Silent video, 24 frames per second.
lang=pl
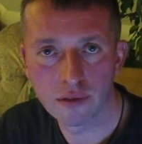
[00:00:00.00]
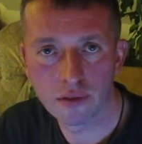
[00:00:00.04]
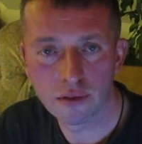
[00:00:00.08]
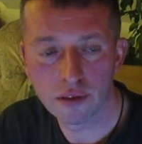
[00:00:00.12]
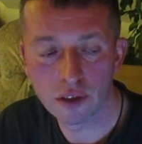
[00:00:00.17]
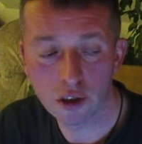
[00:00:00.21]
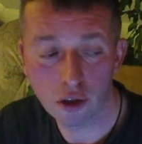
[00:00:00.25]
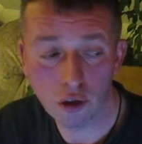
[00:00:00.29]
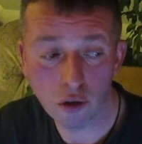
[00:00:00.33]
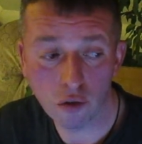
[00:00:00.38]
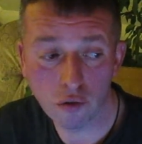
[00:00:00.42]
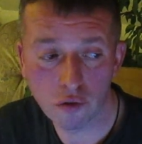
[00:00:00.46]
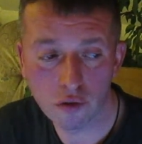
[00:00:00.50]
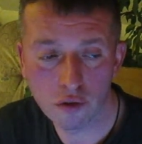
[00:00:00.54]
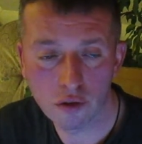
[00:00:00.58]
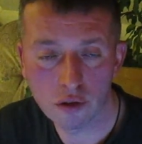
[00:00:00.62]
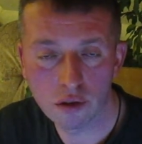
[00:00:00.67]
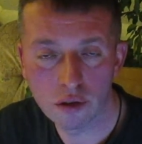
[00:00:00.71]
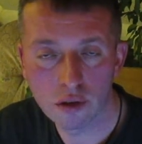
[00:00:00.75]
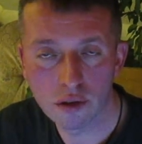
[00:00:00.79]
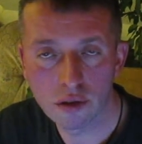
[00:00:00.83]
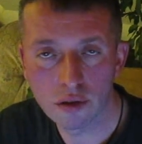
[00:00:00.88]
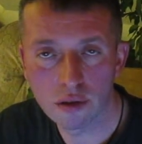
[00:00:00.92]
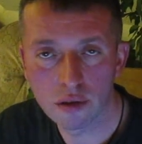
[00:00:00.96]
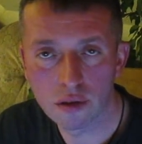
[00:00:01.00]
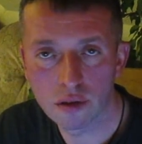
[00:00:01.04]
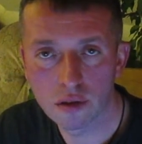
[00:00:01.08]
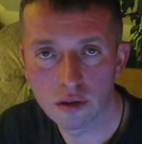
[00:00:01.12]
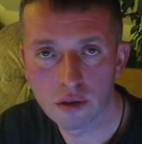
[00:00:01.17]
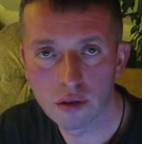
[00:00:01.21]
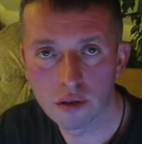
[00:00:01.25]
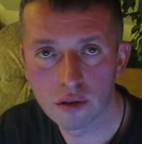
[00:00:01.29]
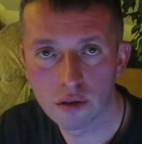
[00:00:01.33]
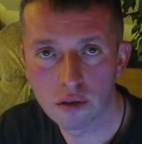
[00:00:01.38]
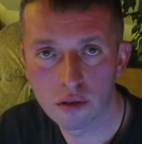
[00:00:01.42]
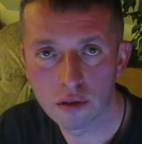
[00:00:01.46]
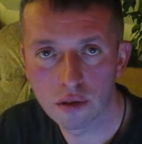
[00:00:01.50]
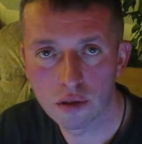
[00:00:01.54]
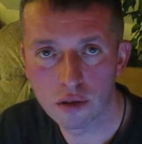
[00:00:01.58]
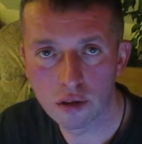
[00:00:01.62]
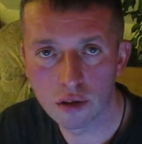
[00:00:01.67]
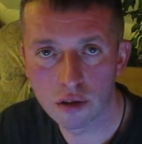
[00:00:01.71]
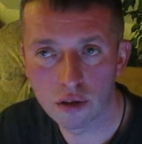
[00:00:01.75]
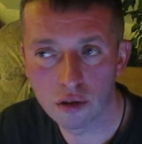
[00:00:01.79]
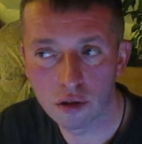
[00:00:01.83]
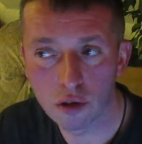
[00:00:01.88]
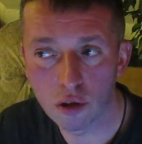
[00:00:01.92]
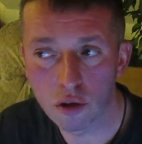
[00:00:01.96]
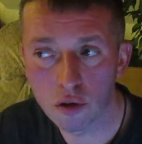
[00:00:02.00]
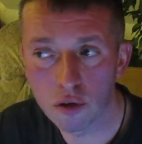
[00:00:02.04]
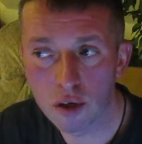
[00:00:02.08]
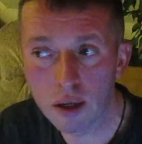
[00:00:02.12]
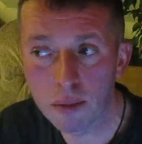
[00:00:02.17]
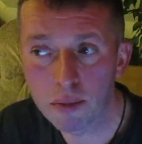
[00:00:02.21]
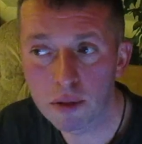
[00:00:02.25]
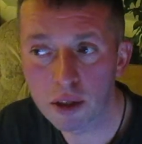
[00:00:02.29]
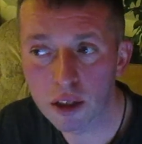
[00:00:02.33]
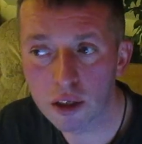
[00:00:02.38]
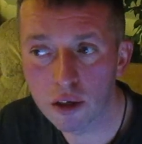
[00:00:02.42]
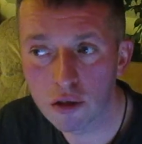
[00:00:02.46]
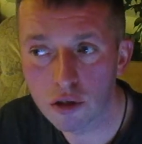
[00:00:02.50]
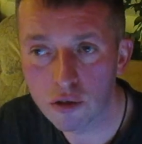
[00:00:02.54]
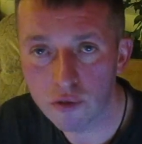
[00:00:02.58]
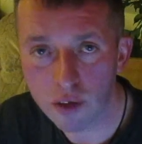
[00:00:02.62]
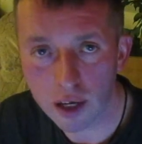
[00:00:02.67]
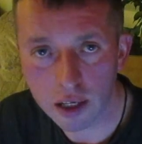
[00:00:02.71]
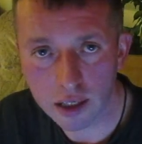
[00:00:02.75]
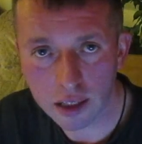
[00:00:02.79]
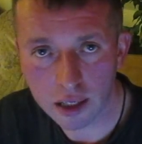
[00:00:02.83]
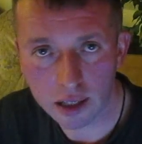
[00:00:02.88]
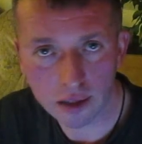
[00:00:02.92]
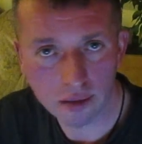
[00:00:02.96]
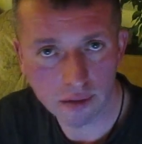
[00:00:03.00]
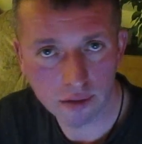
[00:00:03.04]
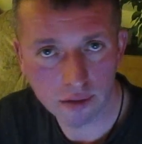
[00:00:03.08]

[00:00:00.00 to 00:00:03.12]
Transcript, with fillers: stąd do lepszego świata.